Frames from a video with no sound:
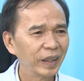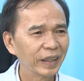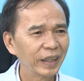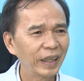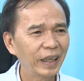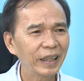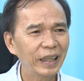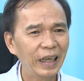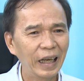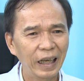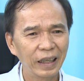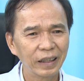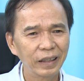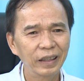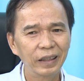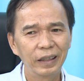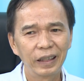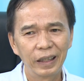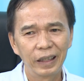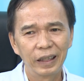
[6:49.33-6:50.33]
chẳng hạn
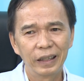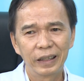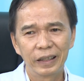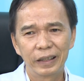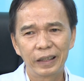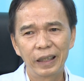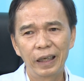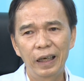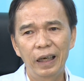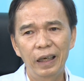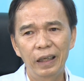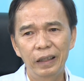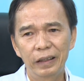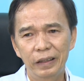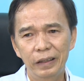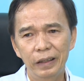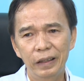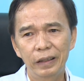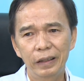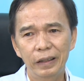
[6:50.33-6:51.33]
như sờ
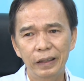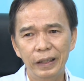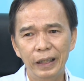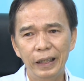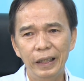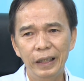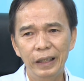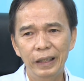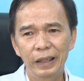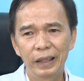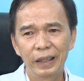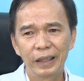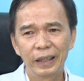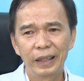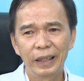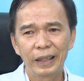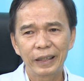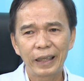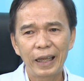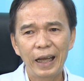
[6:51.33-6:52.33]
trên cái
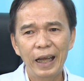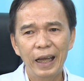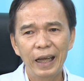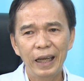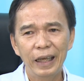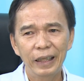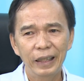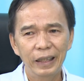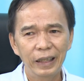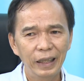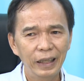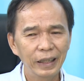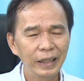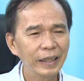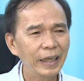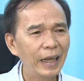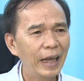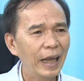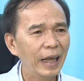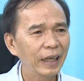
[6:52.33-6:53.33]
tay hay
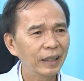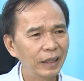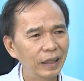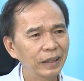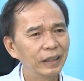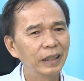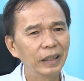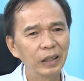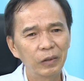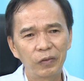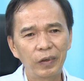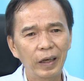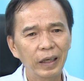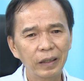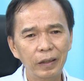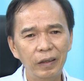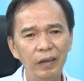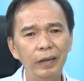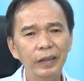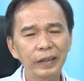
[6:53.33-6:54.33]
da thịt gì phải
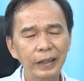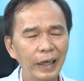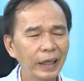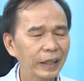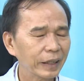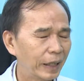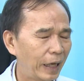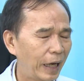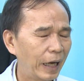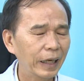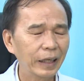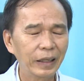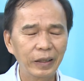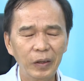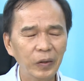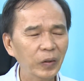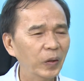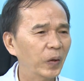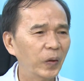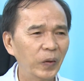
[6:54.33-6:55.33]
có găng tay,
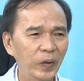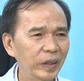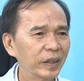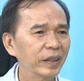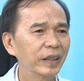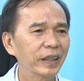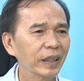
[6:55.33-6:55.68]
có đồ hết,